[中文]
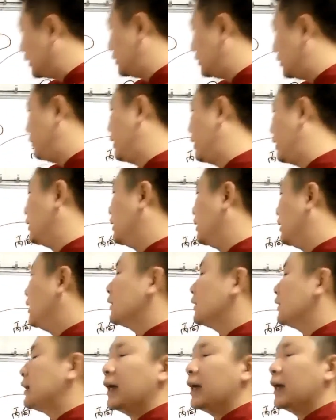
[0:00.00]
面
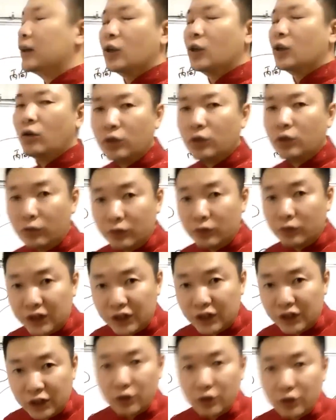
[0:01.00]
它都有
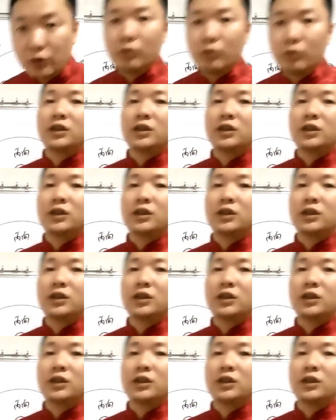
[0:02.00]
吉凶